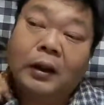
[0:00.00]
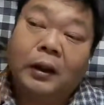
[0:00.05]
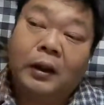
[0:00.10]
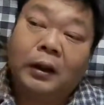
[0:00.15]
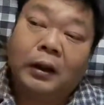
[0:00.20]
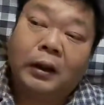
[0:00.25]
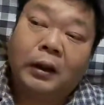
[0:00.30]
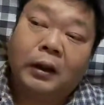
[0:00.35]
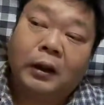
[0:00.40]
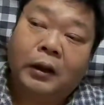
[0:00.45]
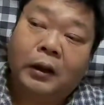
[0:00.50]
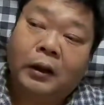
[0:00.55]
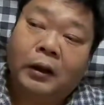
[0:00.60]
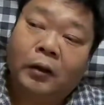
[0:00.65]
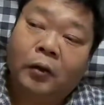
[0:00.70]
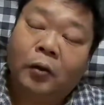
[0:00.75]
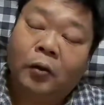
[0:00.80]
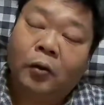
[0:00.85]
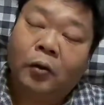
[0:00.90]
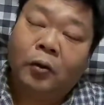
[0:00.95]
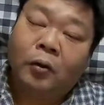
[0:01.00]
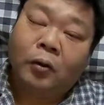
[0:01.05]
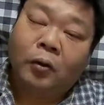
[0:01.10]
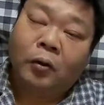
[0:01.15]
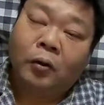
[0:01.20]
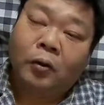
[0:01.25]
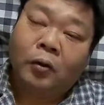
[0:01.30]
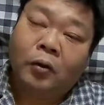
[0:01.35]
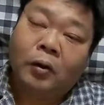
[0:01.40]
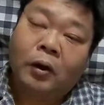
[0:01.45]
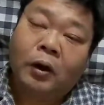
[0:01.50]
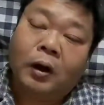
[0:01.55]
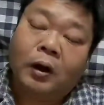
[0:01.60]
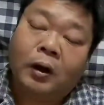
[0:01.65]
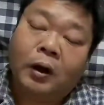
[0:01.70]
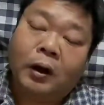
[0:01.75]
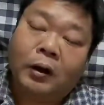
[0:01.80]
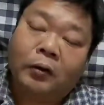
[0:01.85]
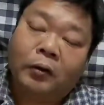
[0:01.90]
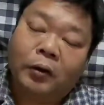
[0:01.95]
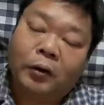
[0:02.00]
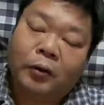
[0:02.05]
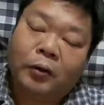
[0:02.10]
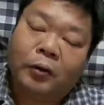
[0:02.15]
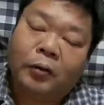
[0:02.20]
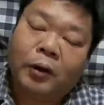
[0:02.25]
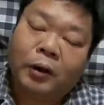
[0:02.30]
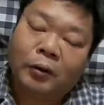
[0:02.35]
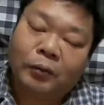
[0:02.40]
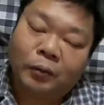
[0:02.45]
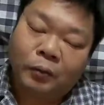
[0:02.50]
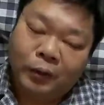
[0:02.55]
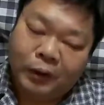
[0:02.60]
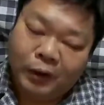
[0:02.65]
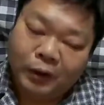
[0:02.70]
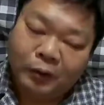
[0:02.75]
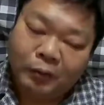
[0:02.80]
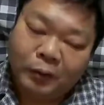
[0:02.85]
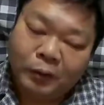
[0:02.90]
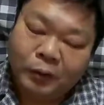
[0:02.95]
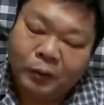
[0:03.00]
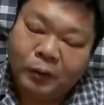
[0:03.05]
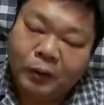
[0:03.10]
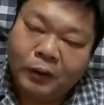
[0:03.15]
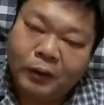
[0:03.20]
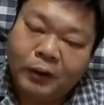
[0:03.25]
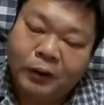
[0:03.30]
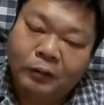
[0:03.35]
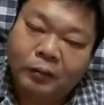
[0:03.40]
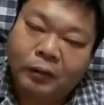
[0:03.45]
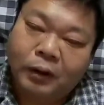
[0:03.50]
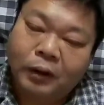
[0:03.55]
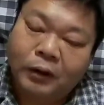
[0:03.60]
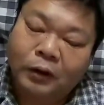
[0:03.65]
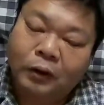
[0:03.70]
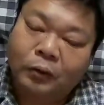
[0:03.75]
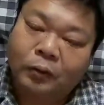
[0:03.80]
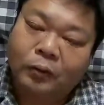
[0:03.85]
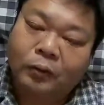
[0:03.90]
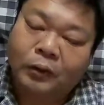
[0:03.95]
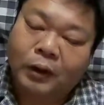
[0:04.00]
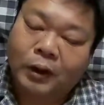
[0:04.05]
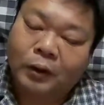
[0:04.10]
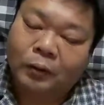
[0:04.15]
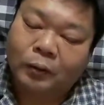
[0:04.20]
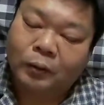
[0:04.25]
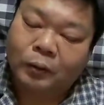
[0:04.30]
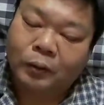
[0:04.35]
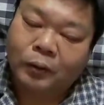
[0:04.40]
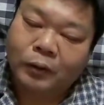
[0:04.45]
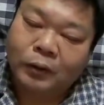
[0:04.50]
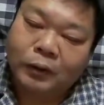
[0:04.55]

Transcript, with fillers: えー、今後の関係とかいろいろあるので、まあ、それは政府がちょあの